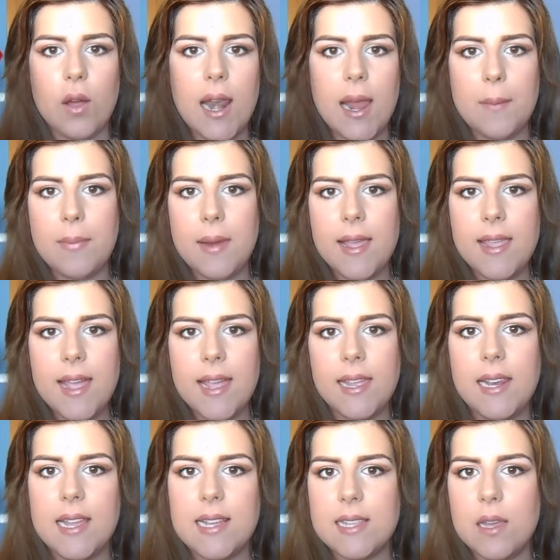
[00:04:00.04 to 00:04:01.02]
a la playa
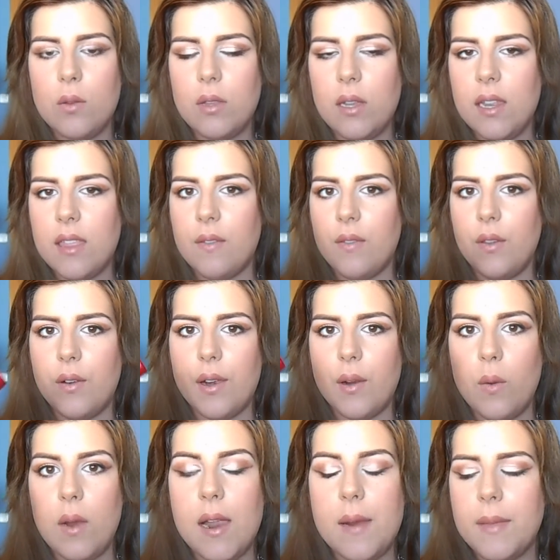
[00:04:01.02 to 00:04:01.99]
y le he estado utilizando
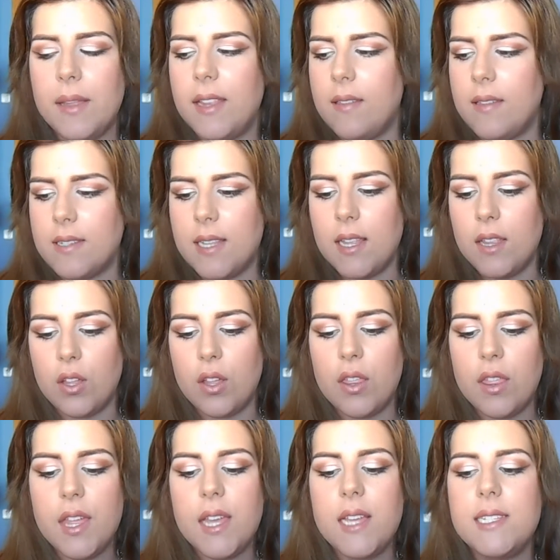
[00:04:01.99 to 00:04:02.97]
regularmente desde
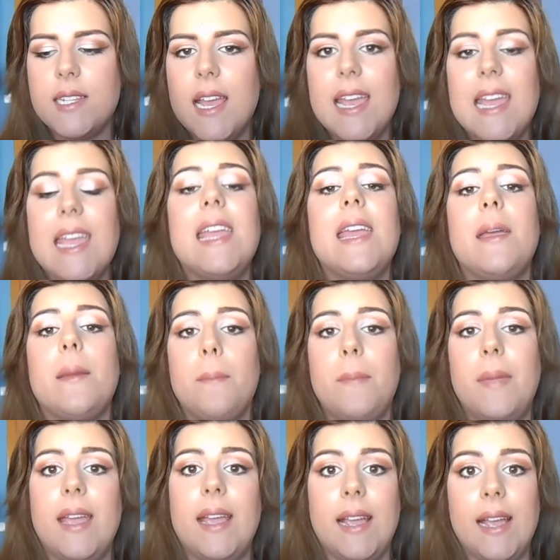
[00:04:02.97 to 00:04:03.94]
entonces y
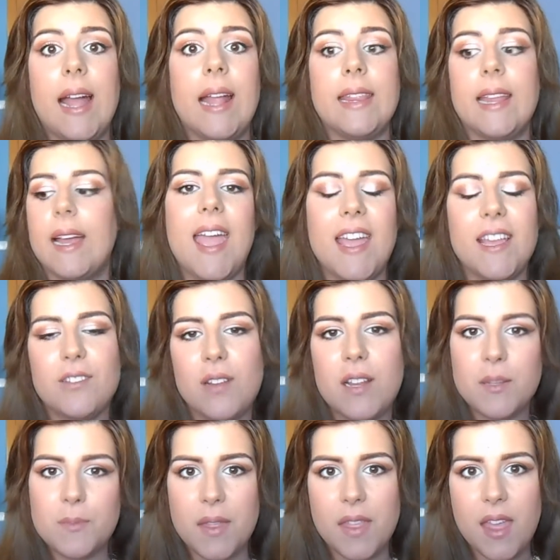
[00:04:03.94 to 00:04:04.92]
me encanta. Es una
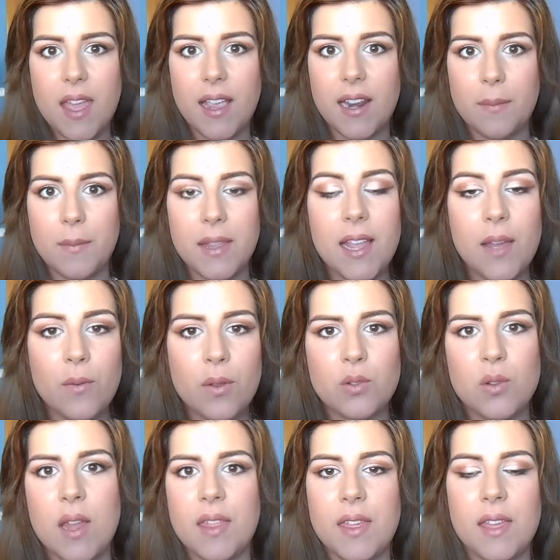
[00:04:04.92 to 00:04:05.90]
especie de cremita, no
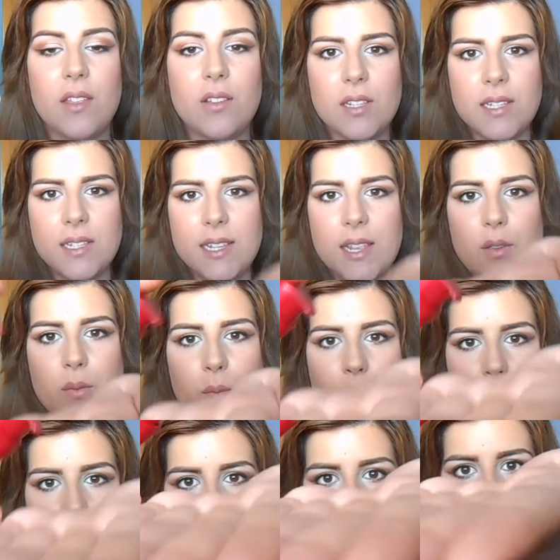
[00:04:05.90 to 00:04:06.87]
es un aceite, os enseño un
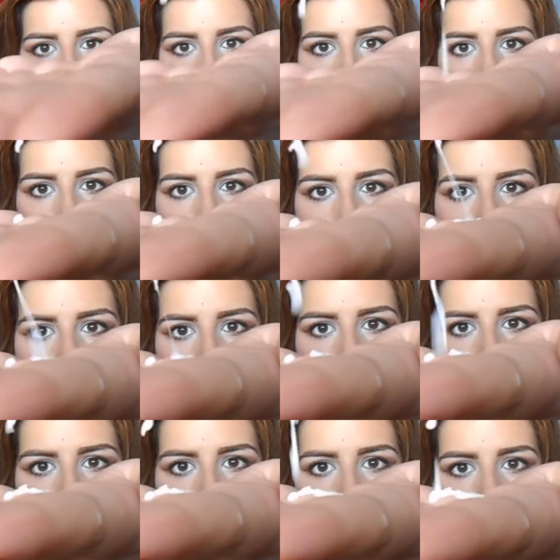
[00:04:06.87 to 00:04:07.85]
poco
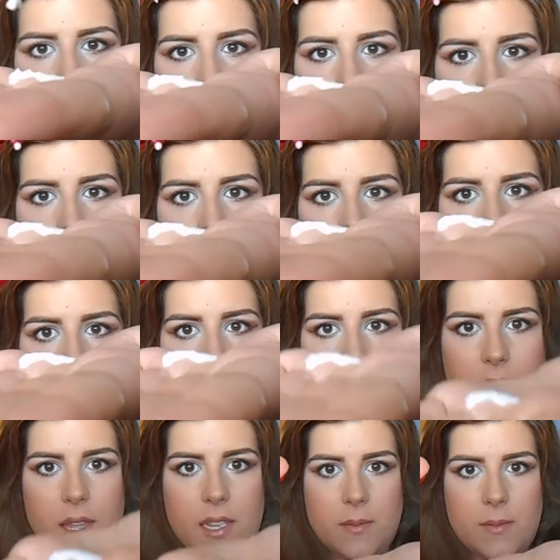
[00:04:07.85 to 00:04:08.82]
cómo sale. Como
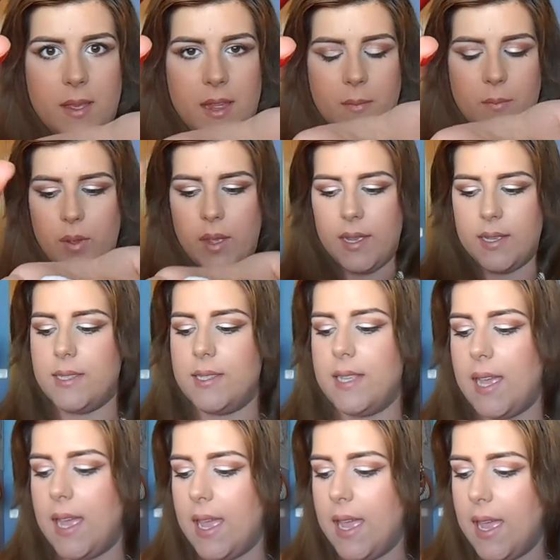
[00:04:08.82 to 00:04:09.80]
podéis ver, pues
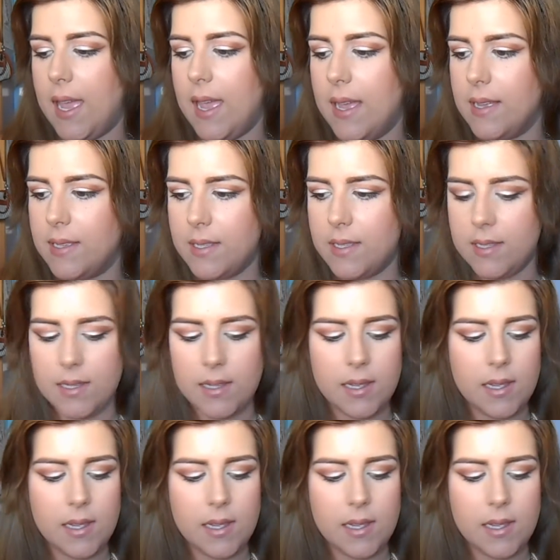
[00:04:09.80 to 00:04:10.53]
es,